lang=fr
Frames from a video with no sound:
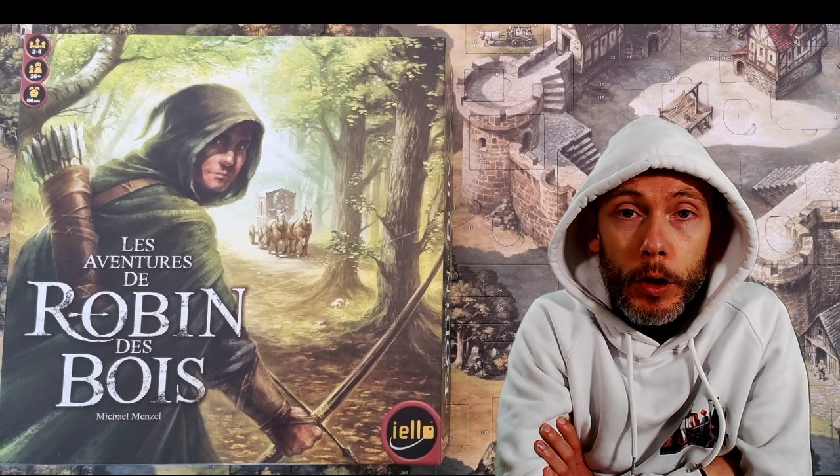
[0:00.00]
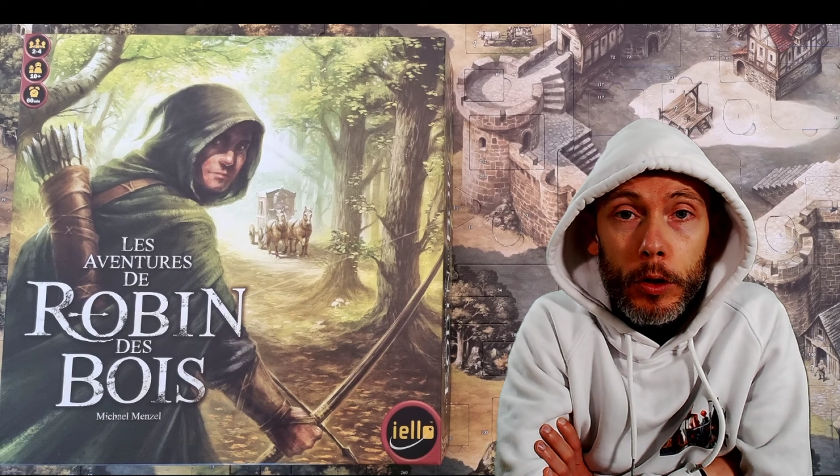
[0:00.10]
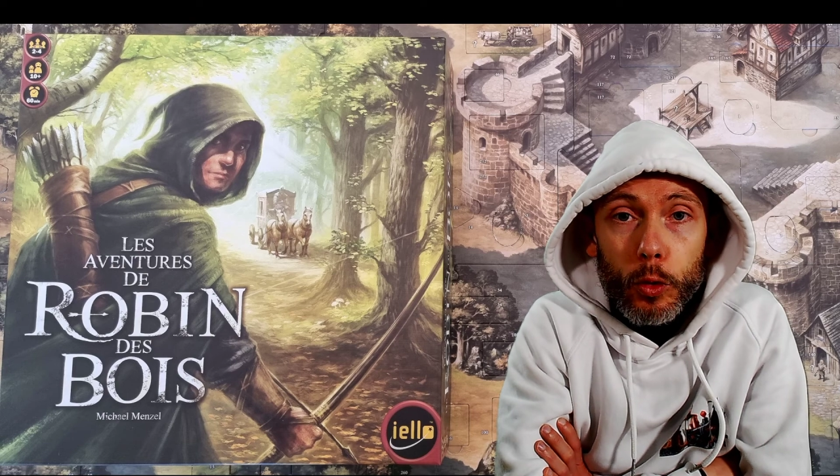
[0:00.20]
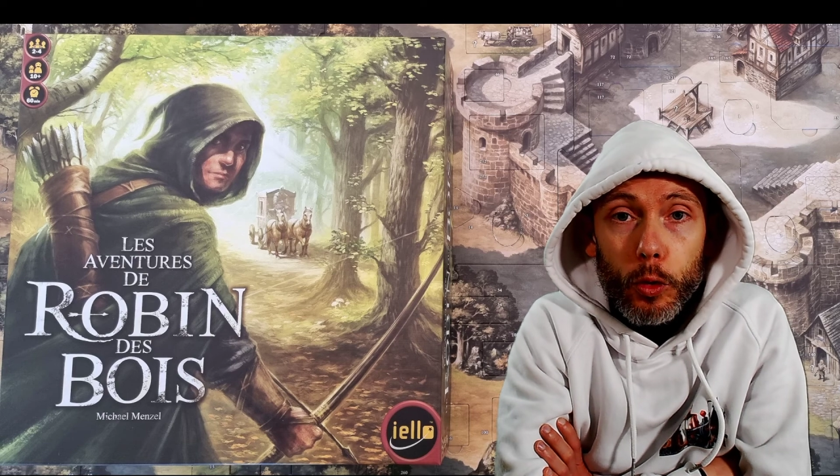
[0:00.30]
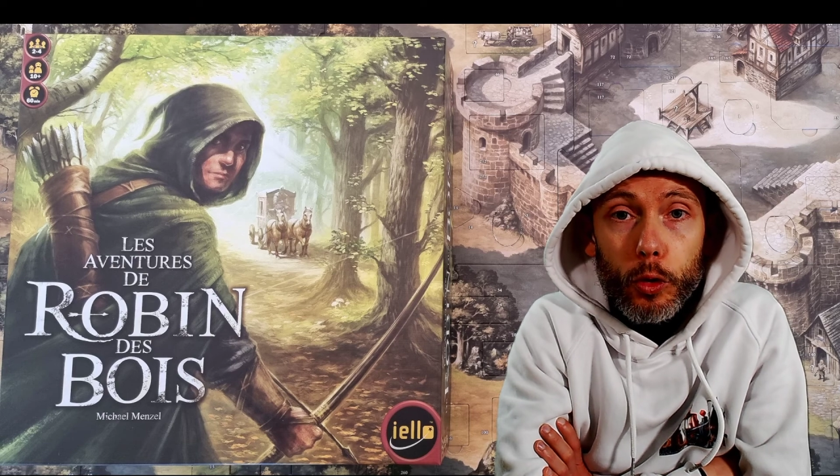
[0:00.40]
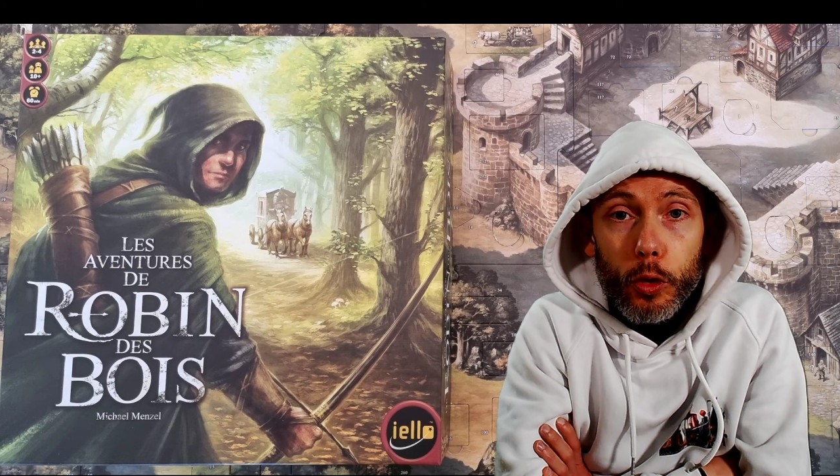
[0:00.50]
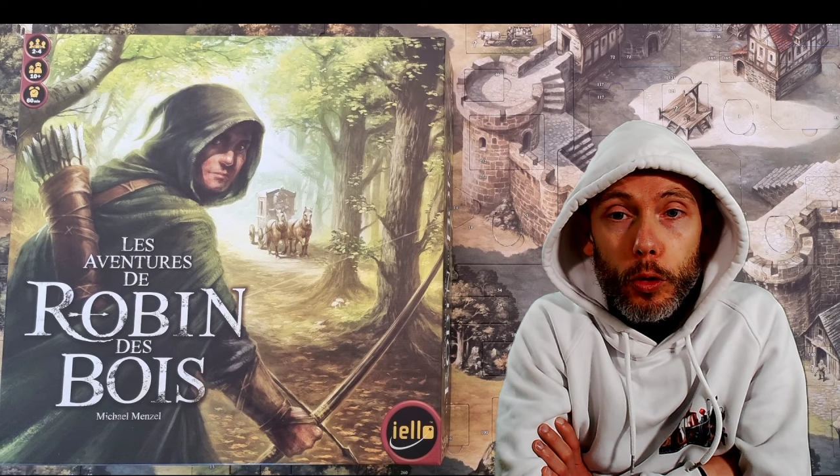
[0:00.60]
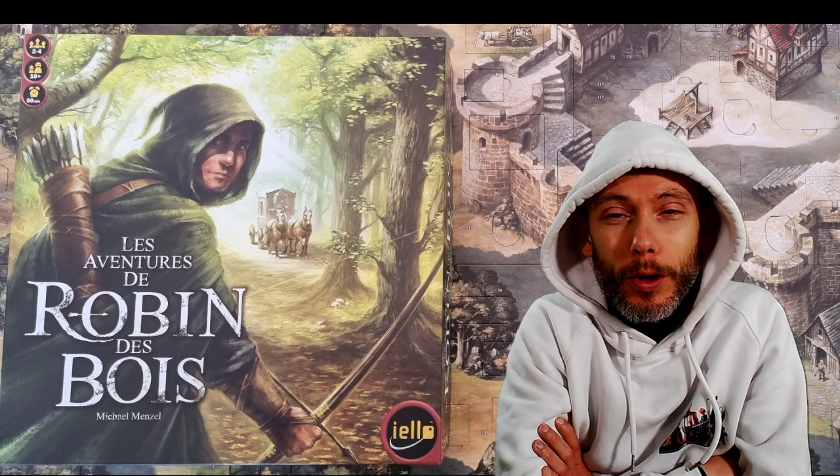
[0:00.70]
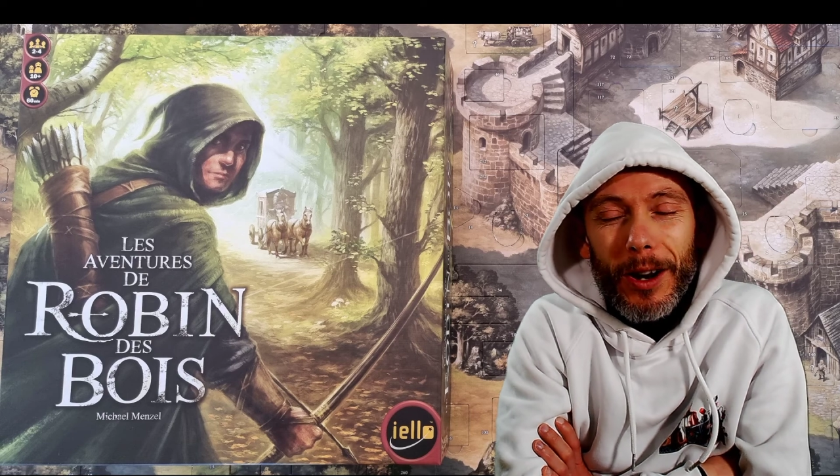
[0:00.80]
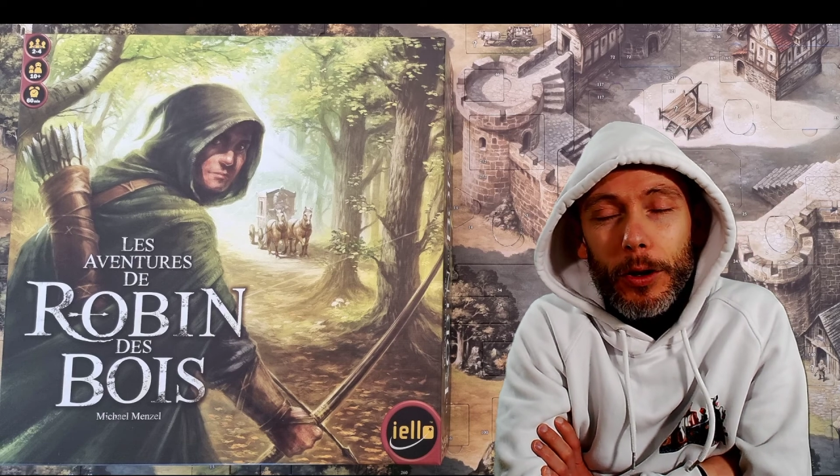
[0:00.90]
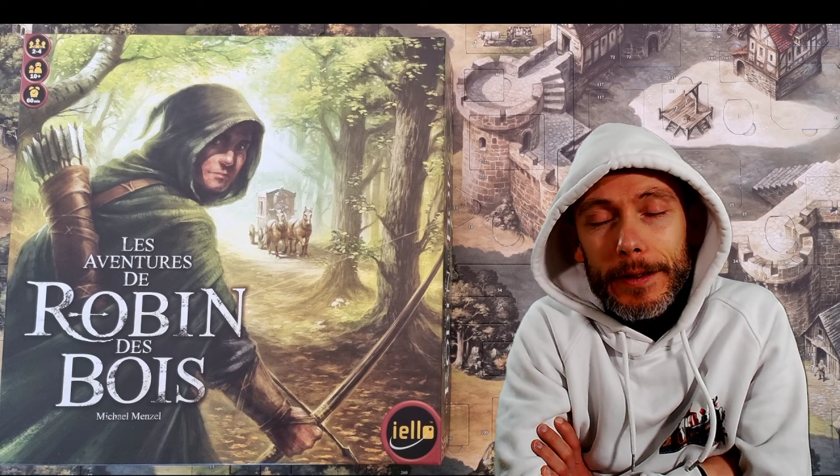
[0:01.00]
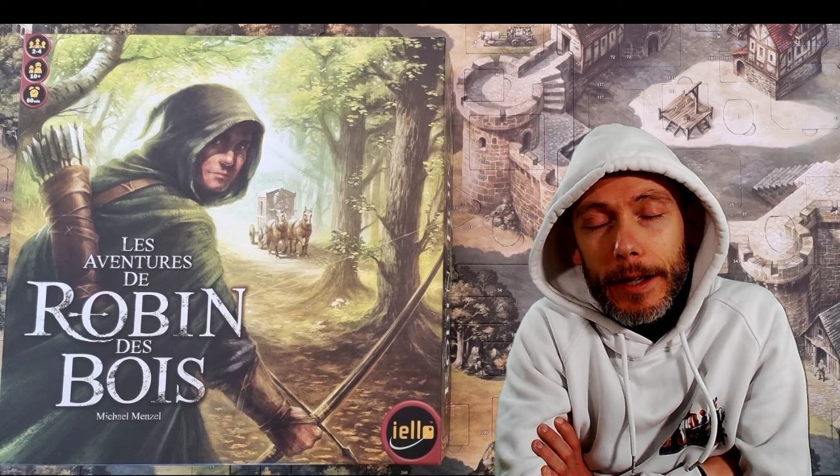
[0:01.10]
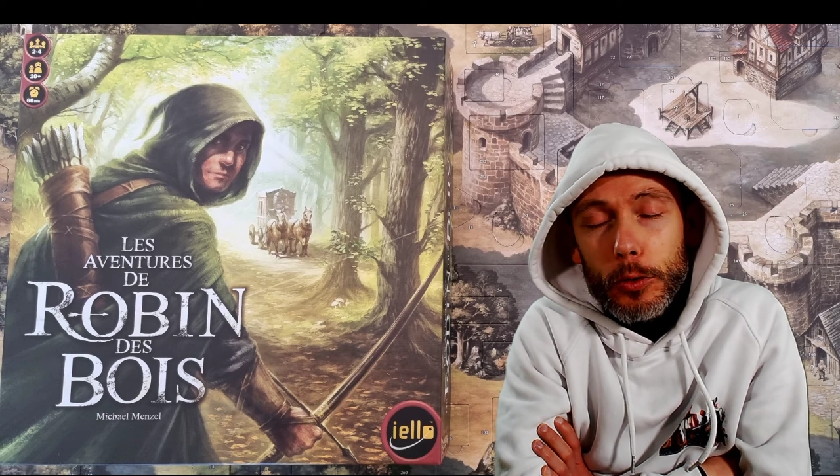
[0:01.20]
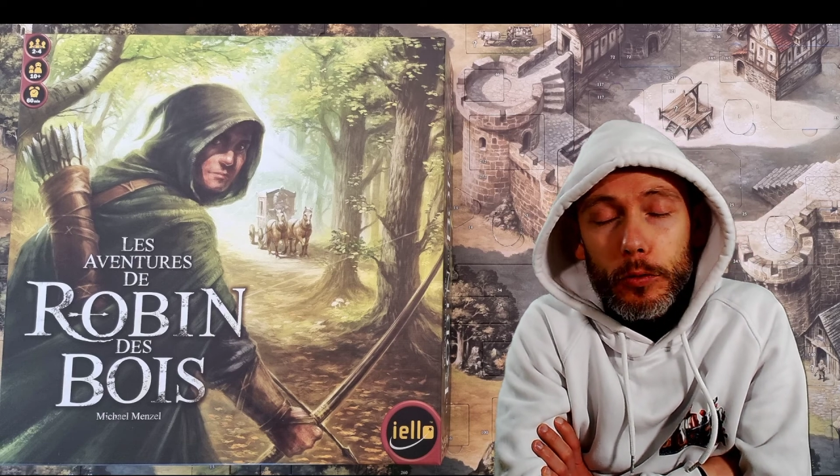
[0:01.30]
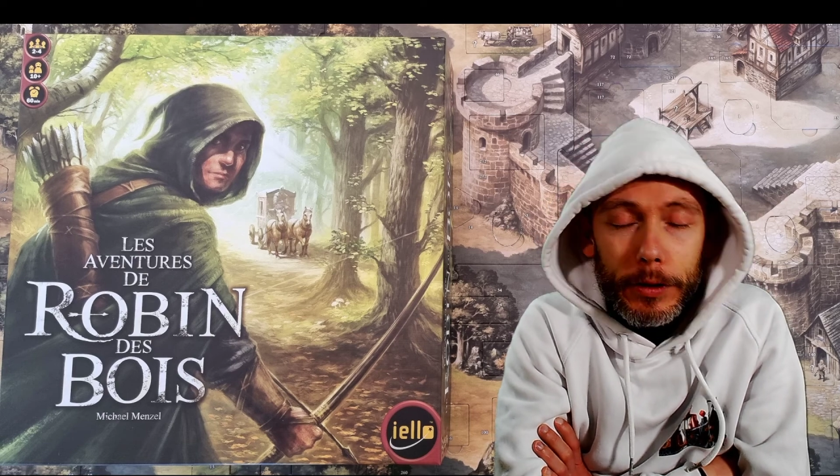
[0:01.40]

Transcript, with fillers: donc, euh, alors ça, souvent,